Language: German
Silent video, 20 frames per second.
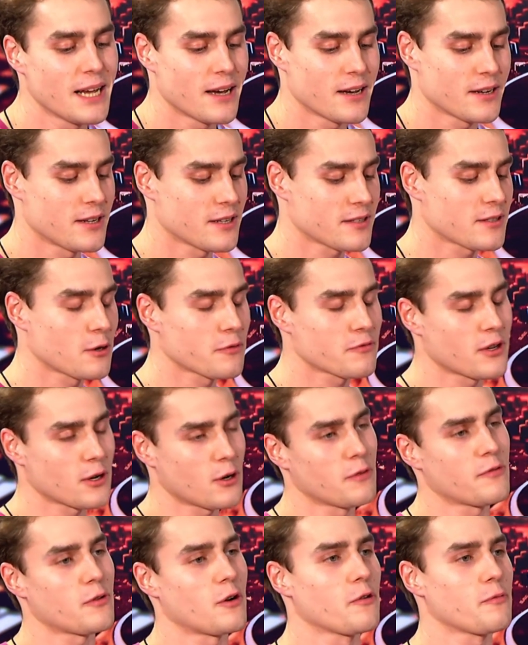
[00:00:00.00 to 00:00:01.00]
äh, dass er auf,
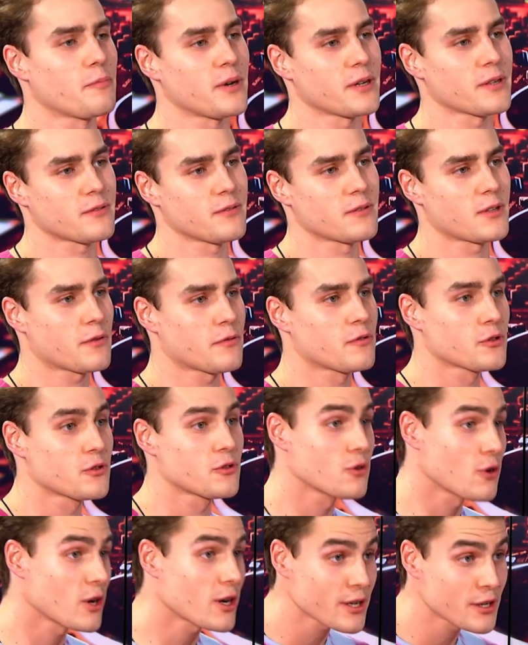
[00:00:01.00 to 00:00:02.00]
darauf aufpasst und dafür
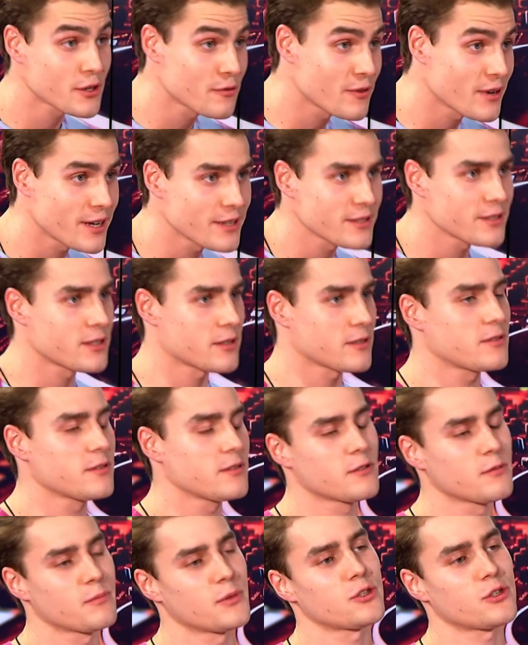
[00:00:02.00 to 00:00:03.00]
sorgt quasi, dass
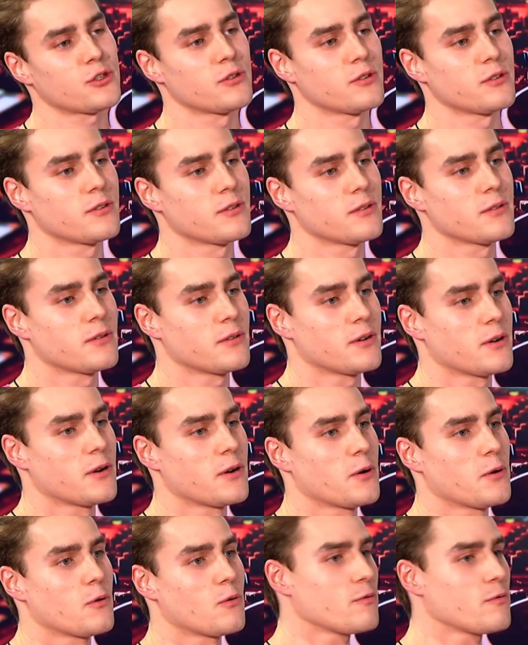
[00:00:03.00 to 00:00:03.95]
diese Menschen eine äh,